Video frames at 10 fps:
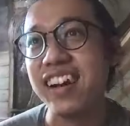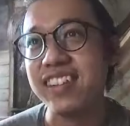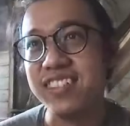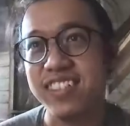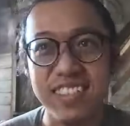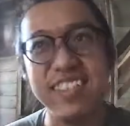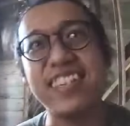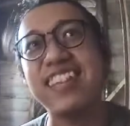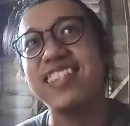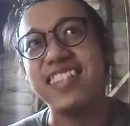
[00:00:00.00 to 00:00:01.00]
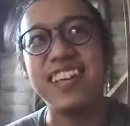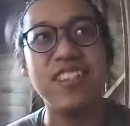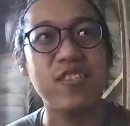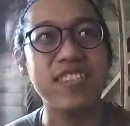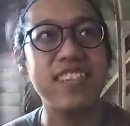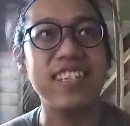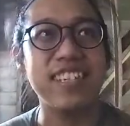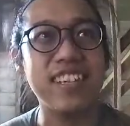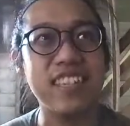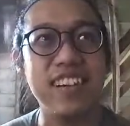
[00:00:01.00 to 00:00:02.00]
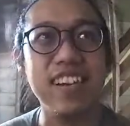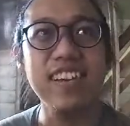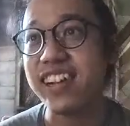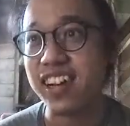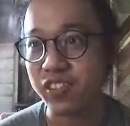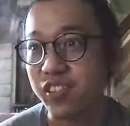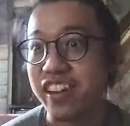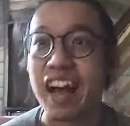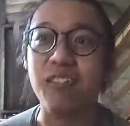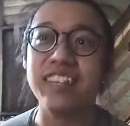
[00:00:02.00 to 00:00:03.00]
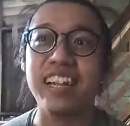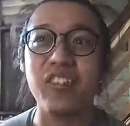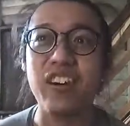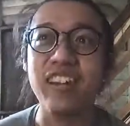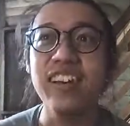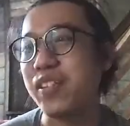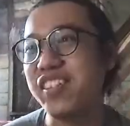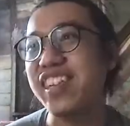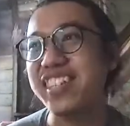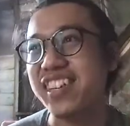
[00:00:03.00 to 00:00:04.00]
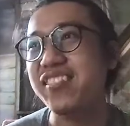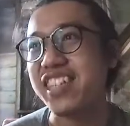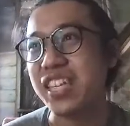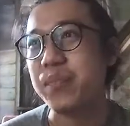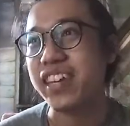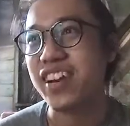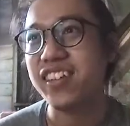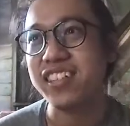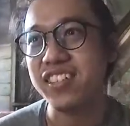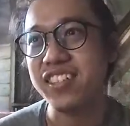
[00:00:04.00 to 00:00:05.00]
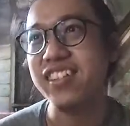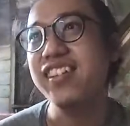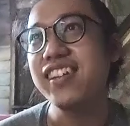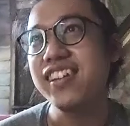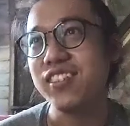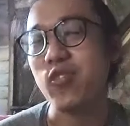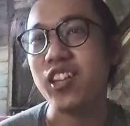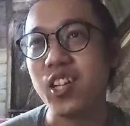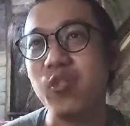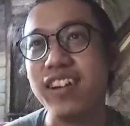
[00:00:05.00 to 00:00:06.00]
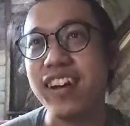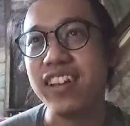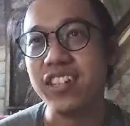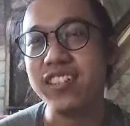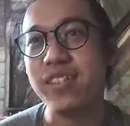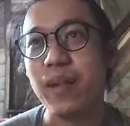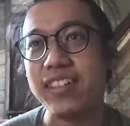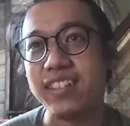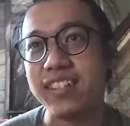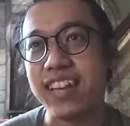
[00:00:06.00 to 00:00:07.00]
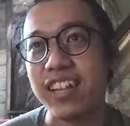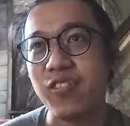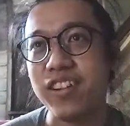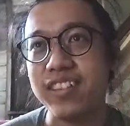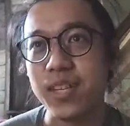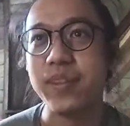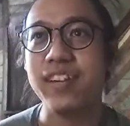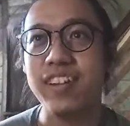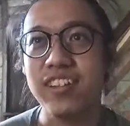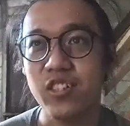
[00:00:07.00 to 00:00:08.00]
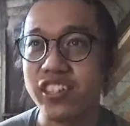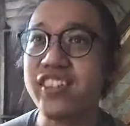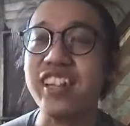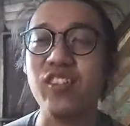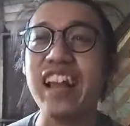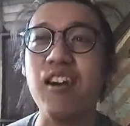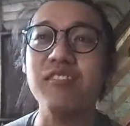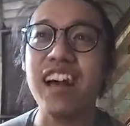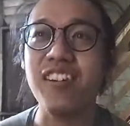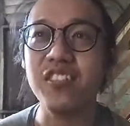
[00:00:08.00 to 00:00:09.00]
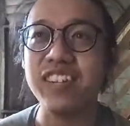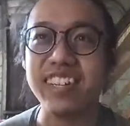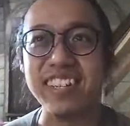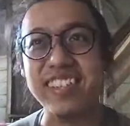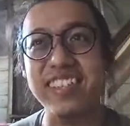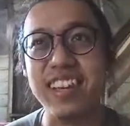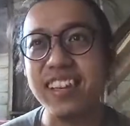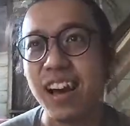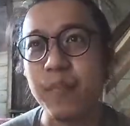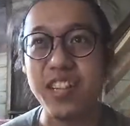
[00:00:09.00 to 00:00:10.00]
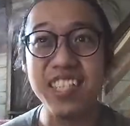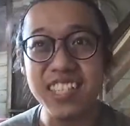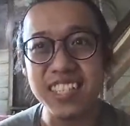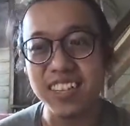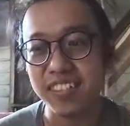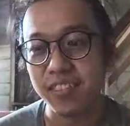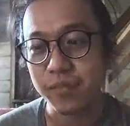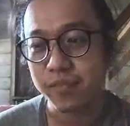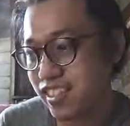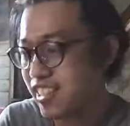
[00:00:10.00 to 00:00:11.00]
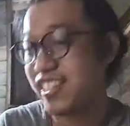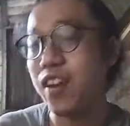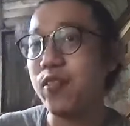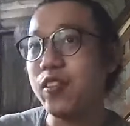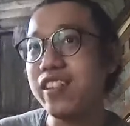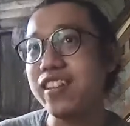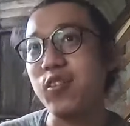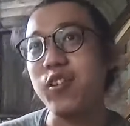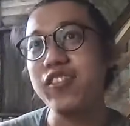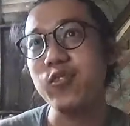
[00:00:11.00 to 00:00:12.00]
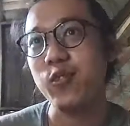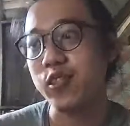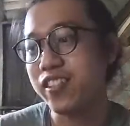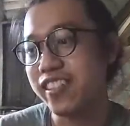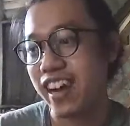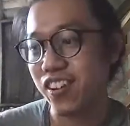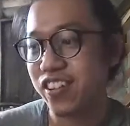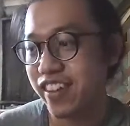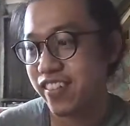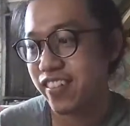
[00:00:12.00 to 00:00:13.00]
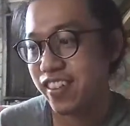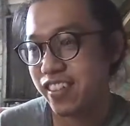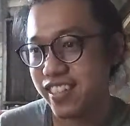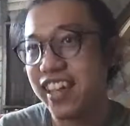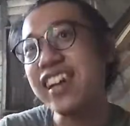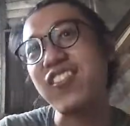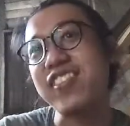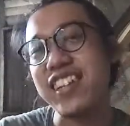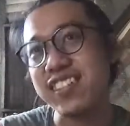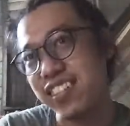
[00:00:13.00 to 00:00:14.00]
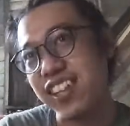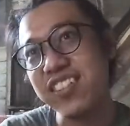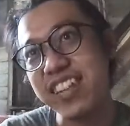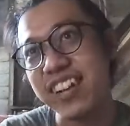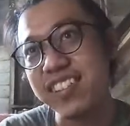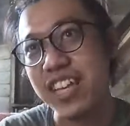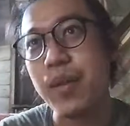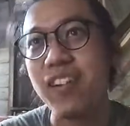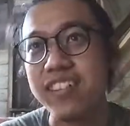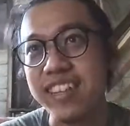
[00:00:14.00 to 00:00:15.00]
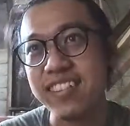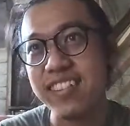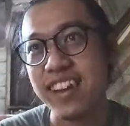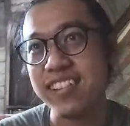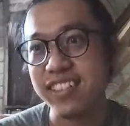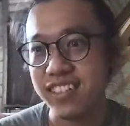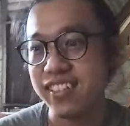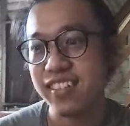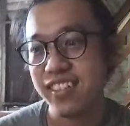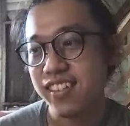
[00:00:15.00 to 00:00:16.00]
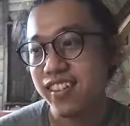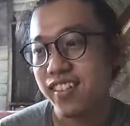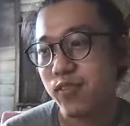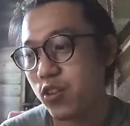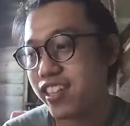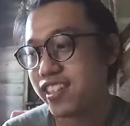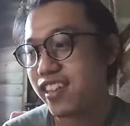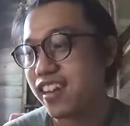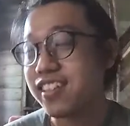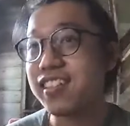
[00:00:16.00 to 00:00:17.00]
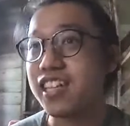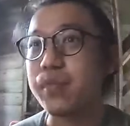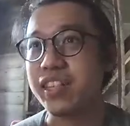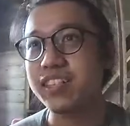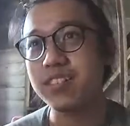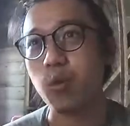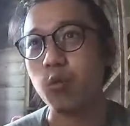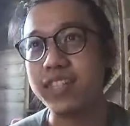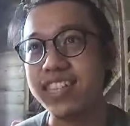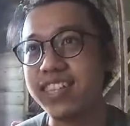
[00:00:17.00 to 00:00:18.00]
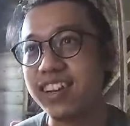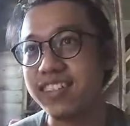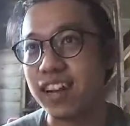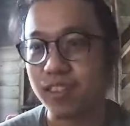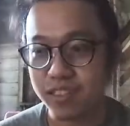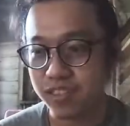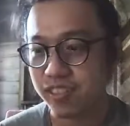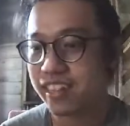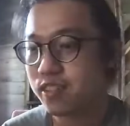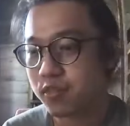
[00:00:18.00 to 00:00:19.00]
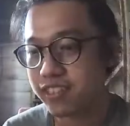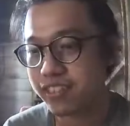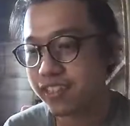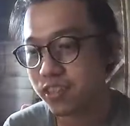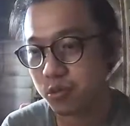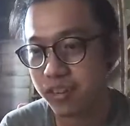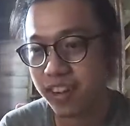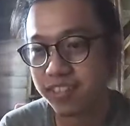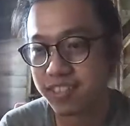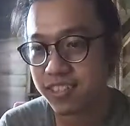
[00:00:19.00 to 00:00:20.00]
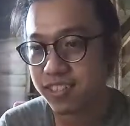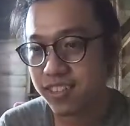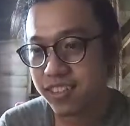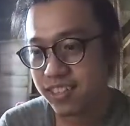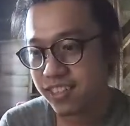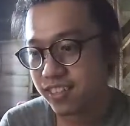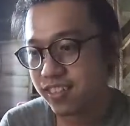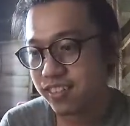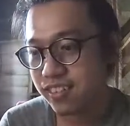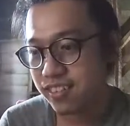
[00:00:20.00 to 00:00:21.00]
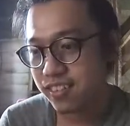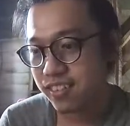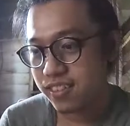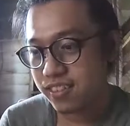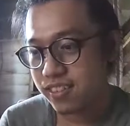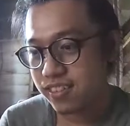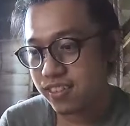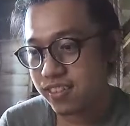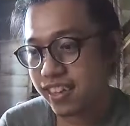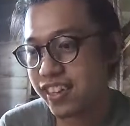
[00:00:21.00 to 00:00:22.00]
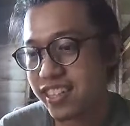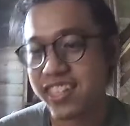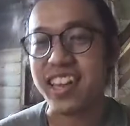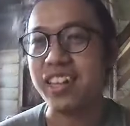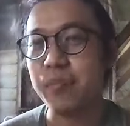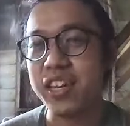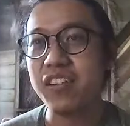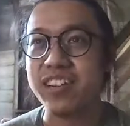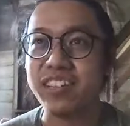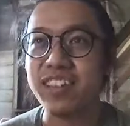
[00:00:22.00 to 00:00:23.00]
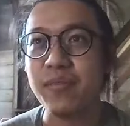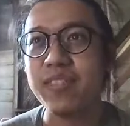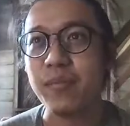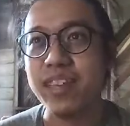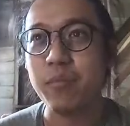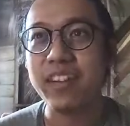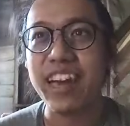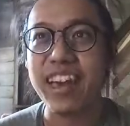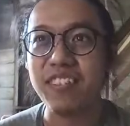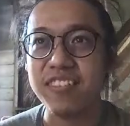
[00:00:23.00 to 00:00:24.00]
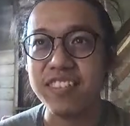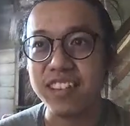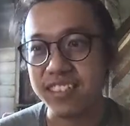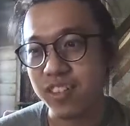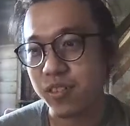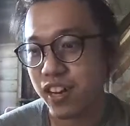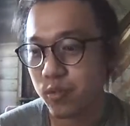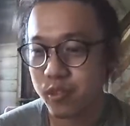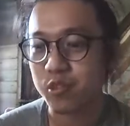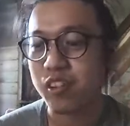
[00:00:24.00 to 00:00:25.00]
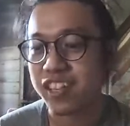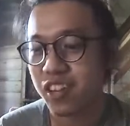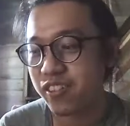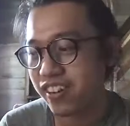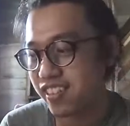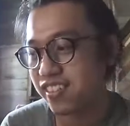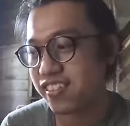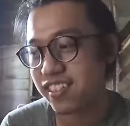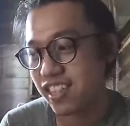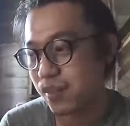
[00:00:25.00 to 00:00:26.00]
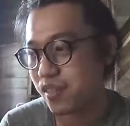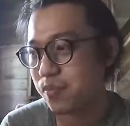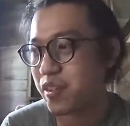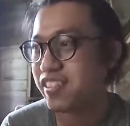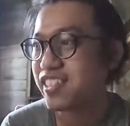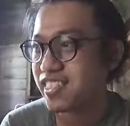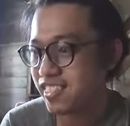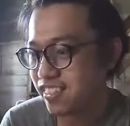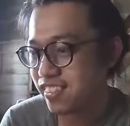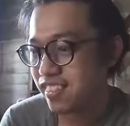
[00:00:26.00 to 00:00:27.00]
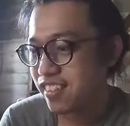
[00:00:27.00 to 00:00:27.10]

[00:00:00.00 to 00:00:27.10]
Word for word: 港就是前几年很多事情这样子嘛。香港有那种老餐馆，他们这些要移民啊，或者就是赚够了，他就是把整个餐馆砸了，所以就很多老饕就很可惜啊，哎呀，没得吃了哦。这几年我又这样子回回想过来，其实那个东西他就这样移保人这样子啊，其实确实那个是一门手艺这样子啊，那个东西这样子煮的好吃，其实。在那个钱，那背有可能他们他们也不 care 那东西啊，觉得我了我都赚够了这个东西，你们没有得吃，